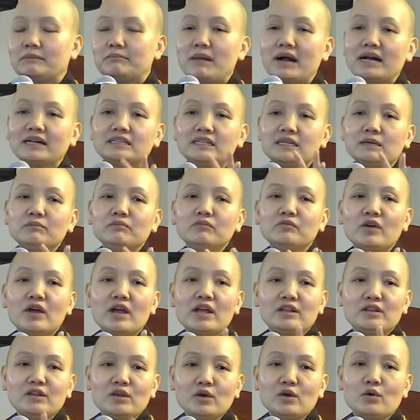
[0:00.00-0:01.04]
Bắn chim
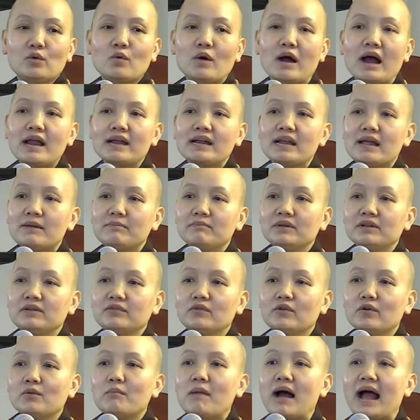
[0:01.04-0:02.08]
về nhiều quá đem
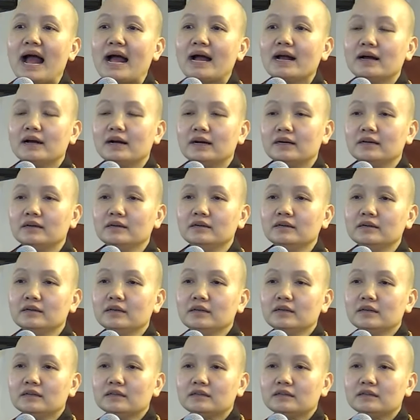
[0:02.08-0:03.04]
đi vô bán ở,